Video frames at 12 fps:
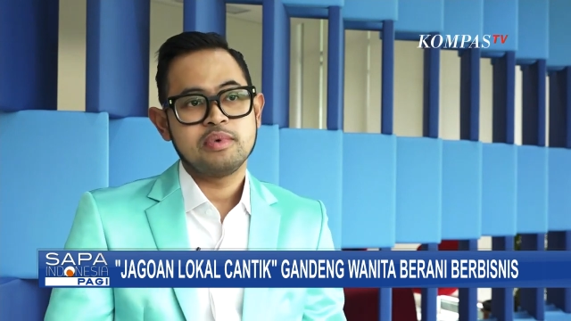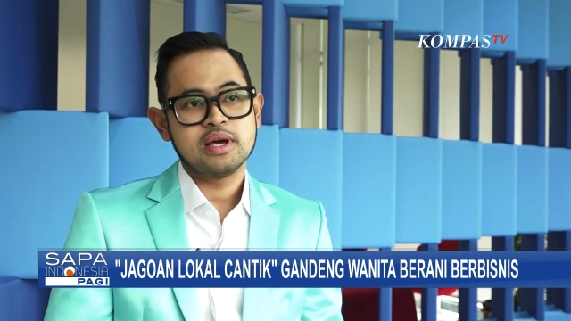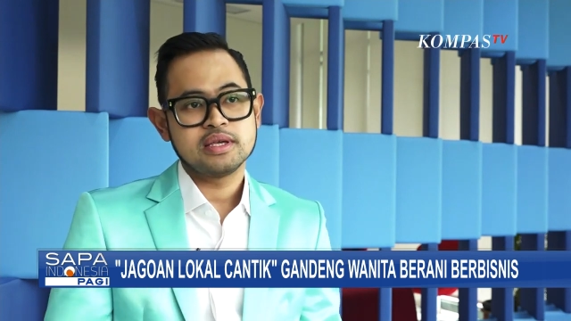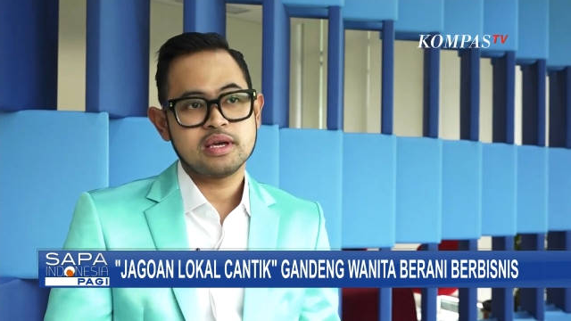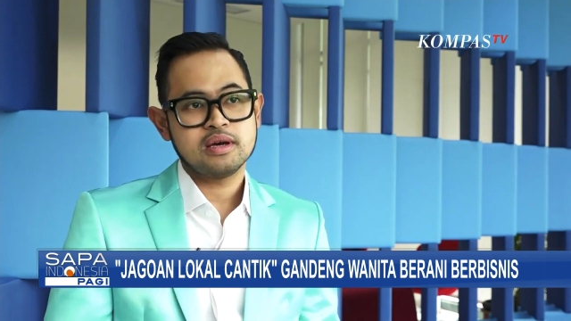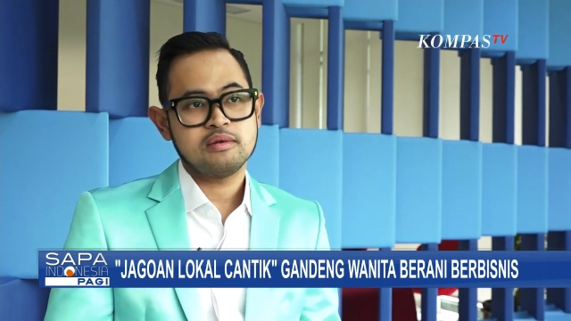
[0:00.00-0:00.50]

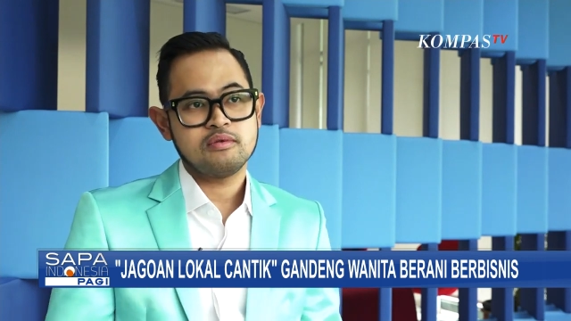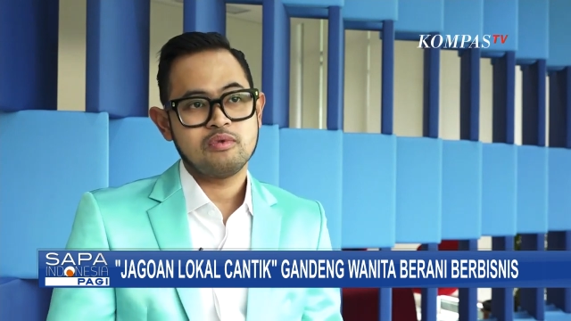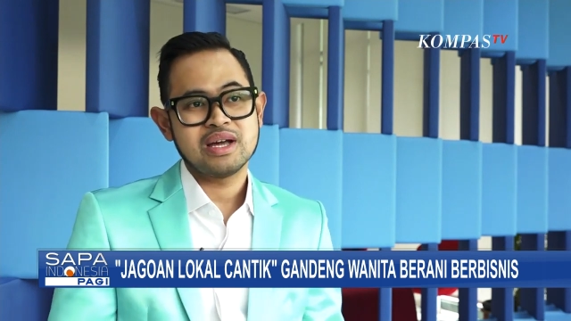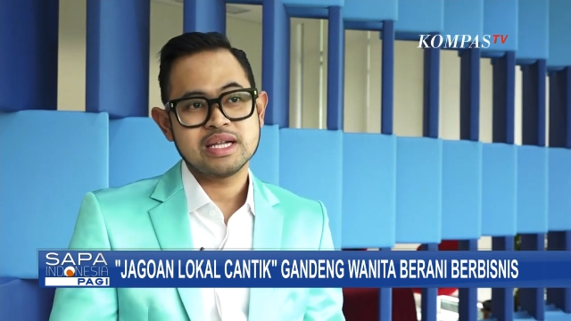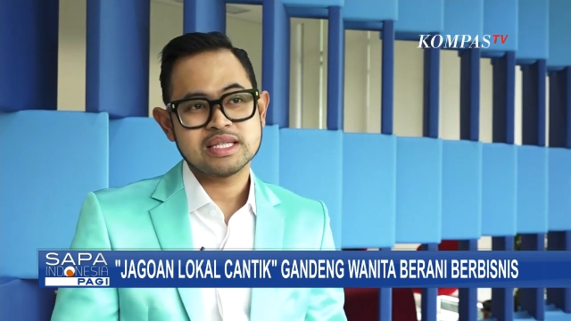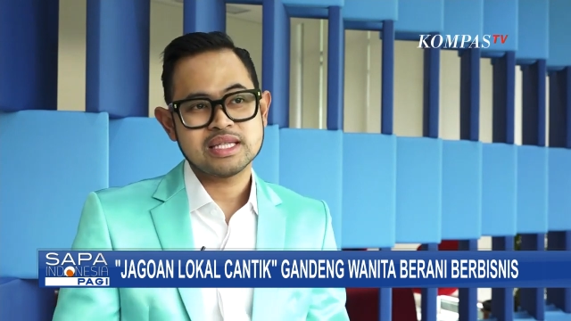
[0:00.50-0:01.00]
banyak
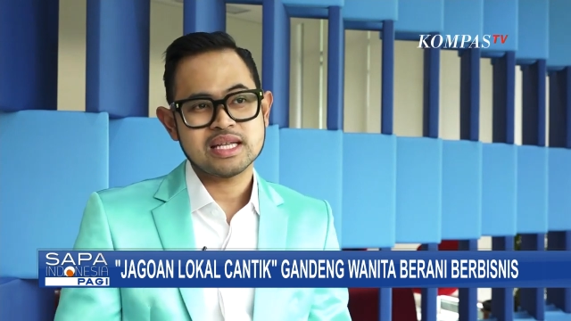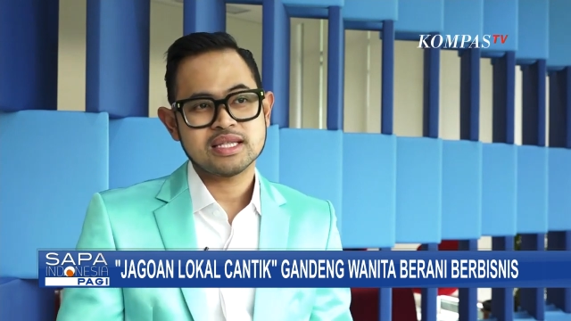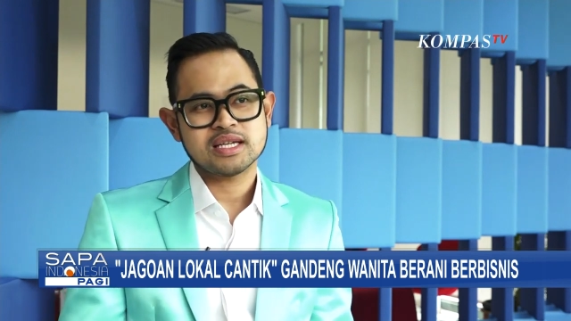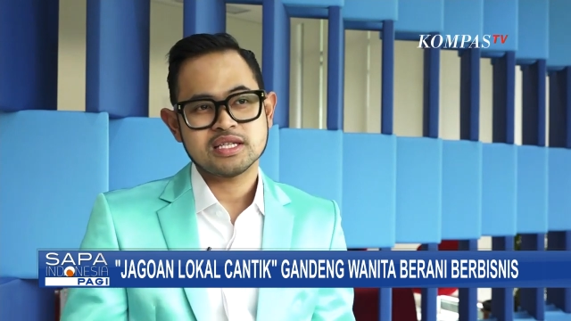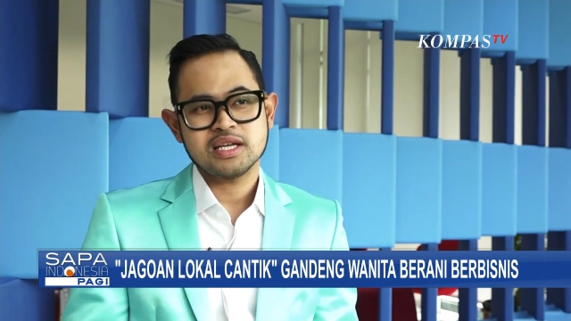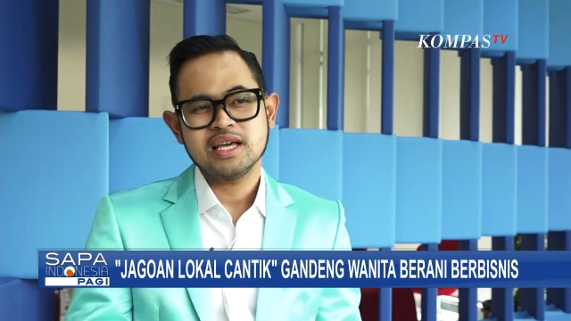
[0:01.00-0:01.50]
wanita
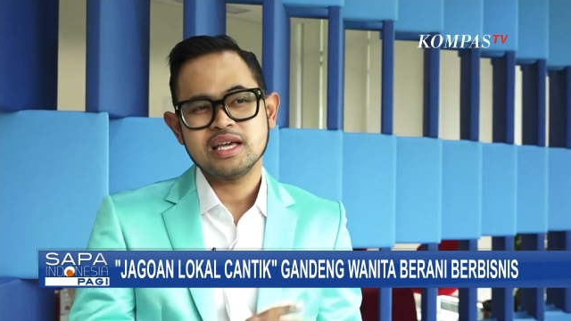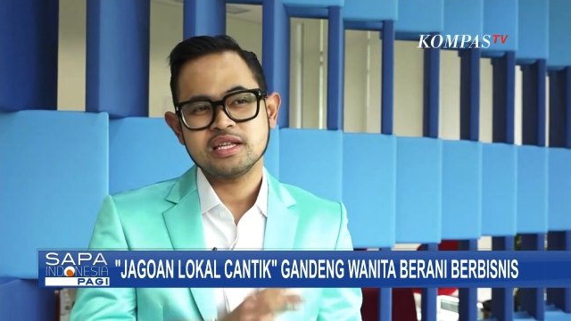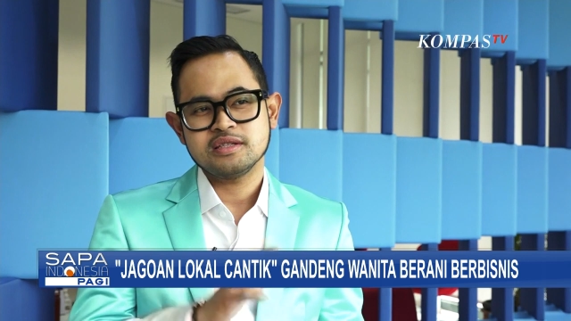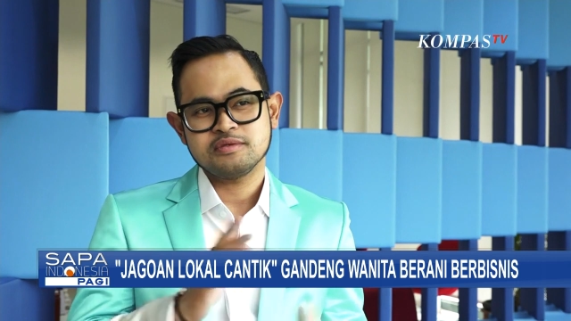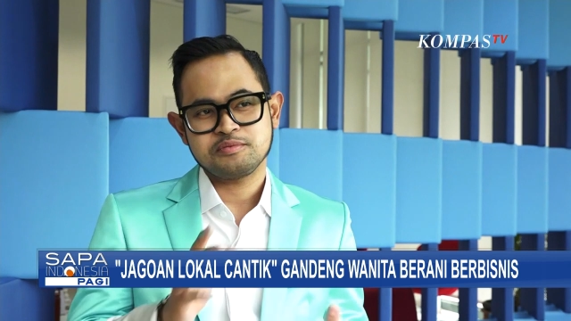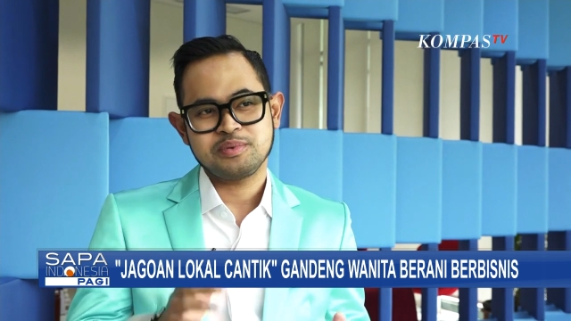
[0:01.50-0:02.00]

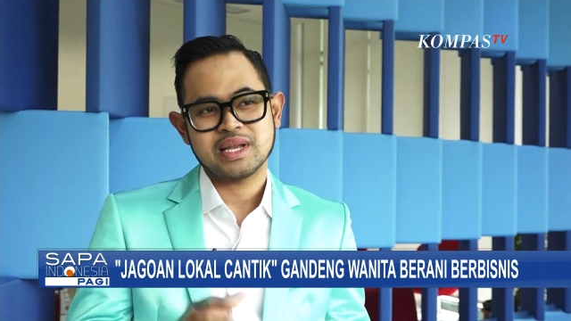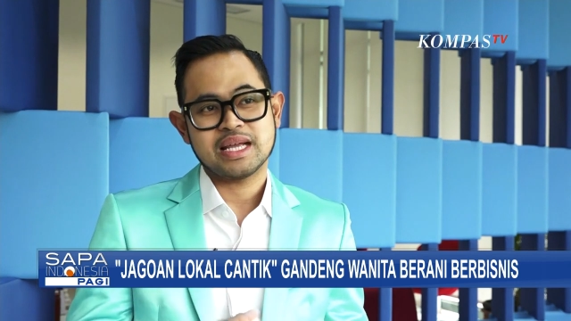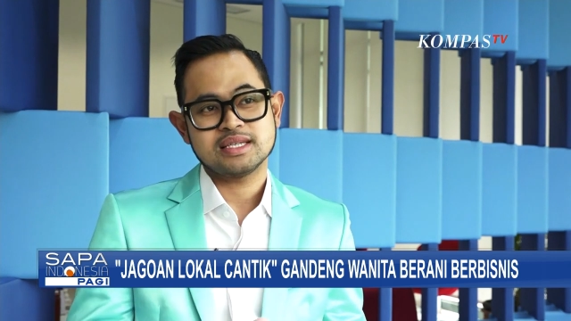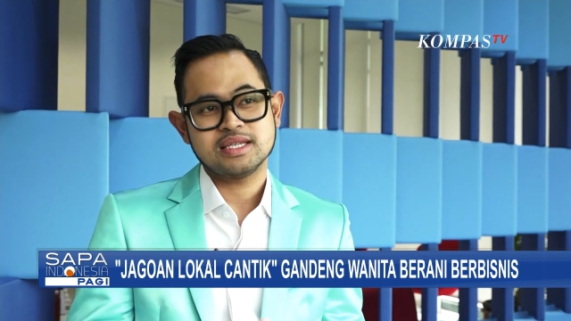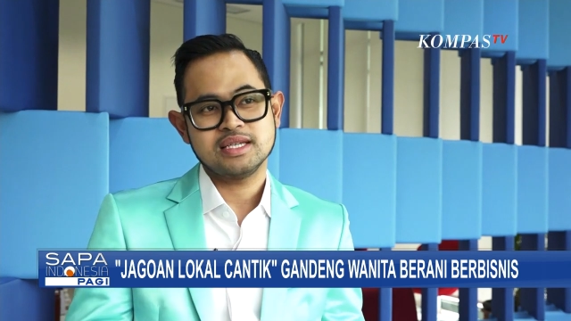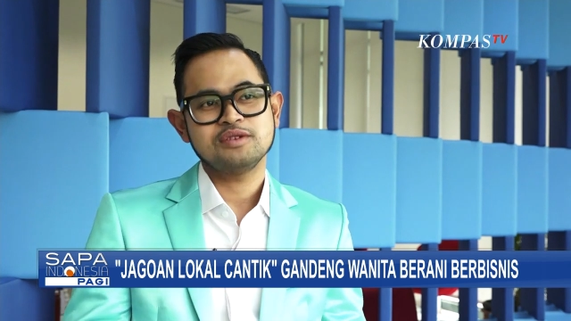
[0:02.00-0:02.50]

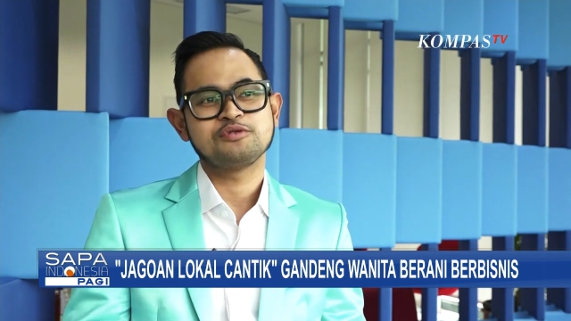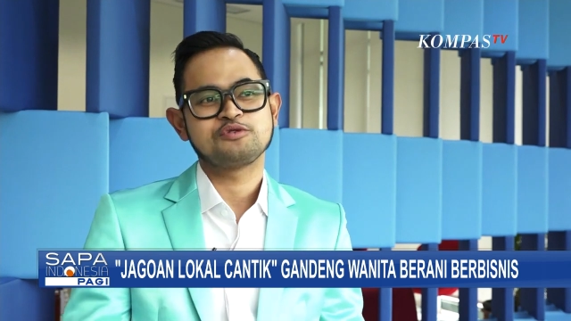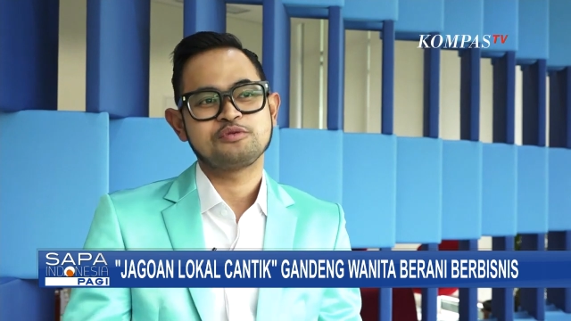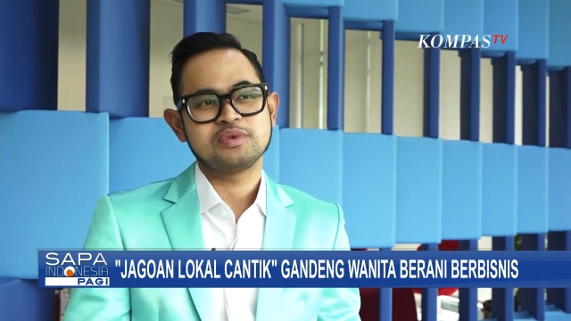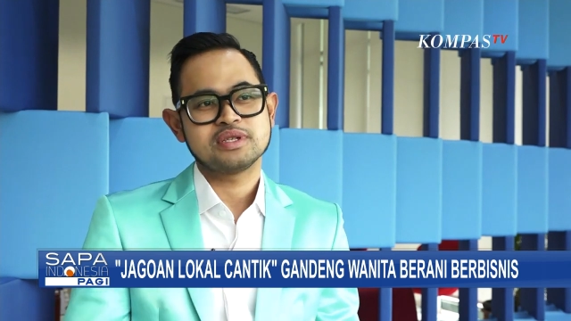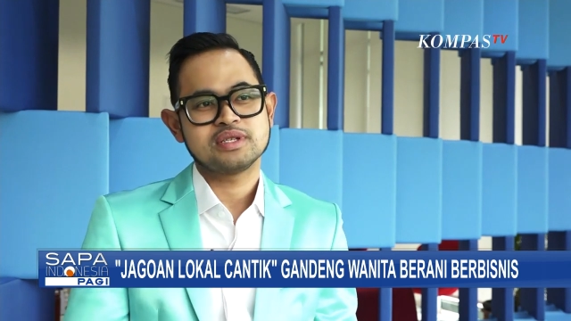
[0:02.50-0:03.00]
terinspirasi
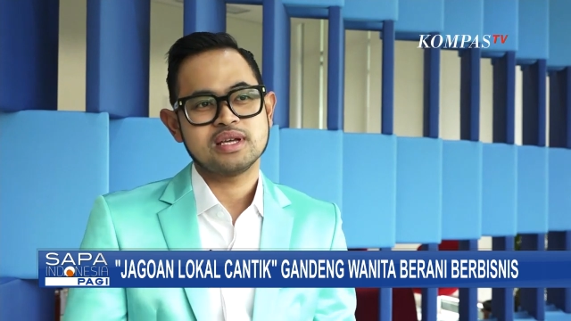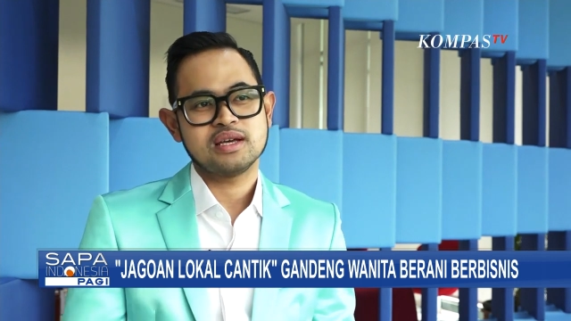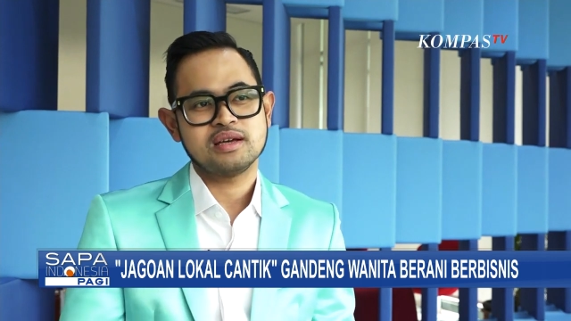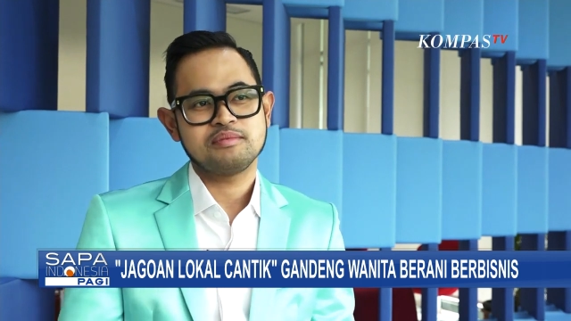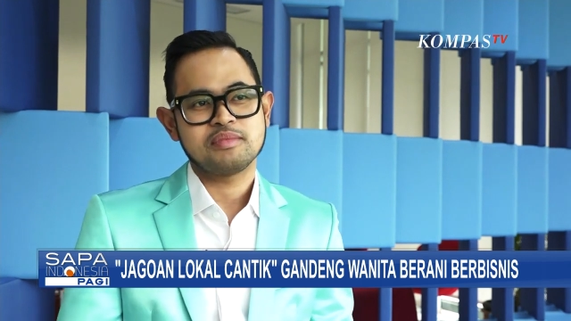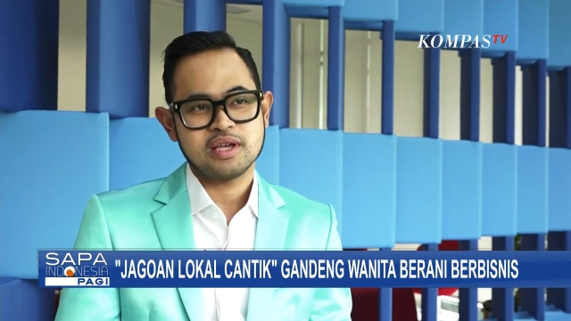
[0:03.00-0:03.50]
untuk
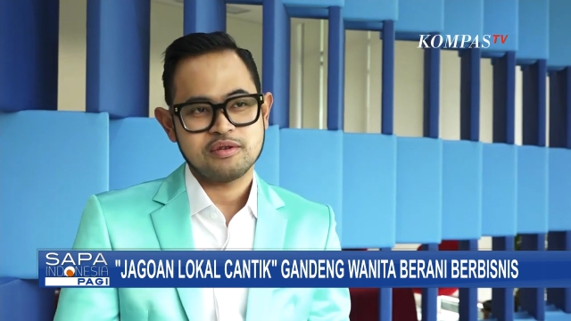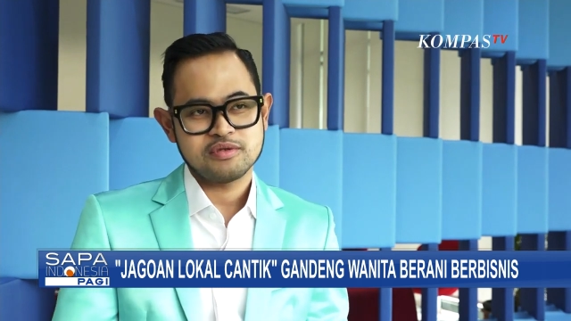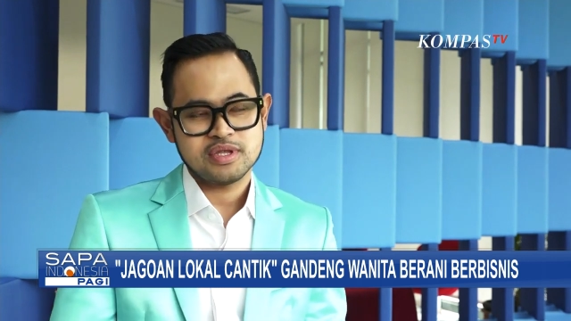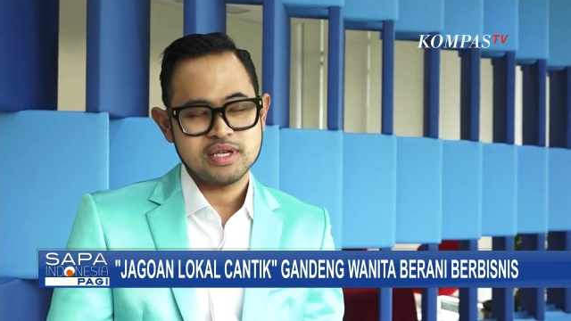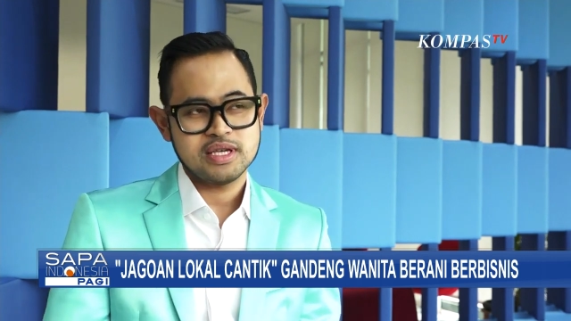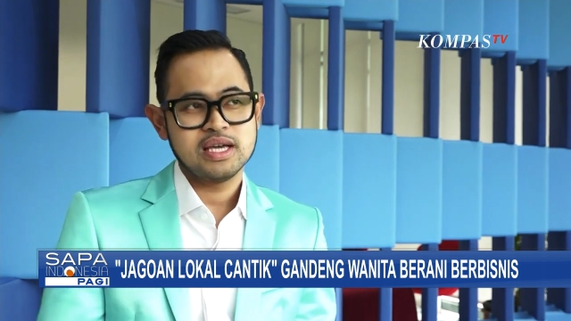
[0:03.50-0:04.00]
bisa
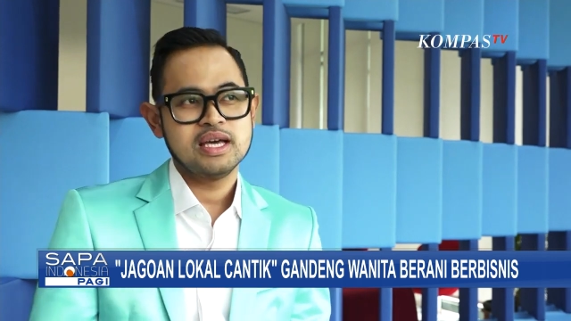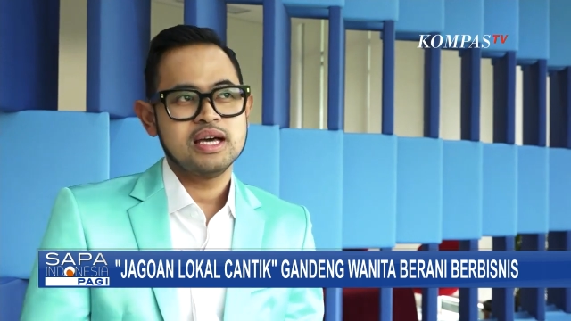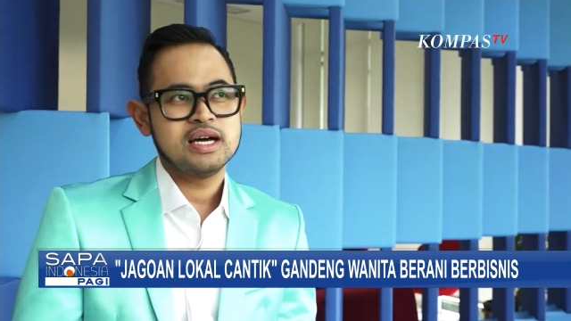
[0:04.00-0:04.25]
mengikuti